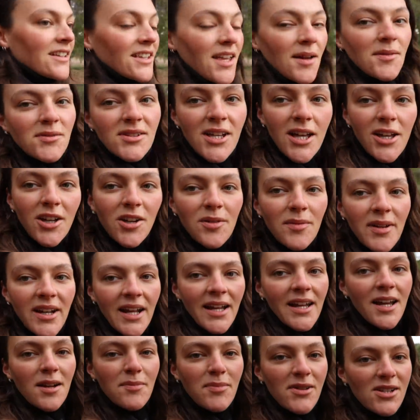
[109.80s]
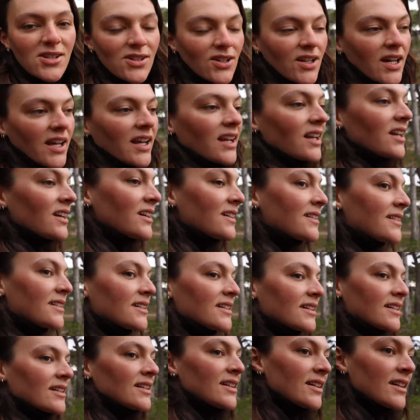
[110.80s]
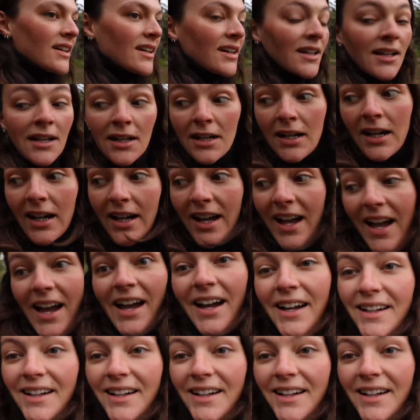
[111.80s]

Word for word: vamos a de comer ahí al personal. ¡Ah!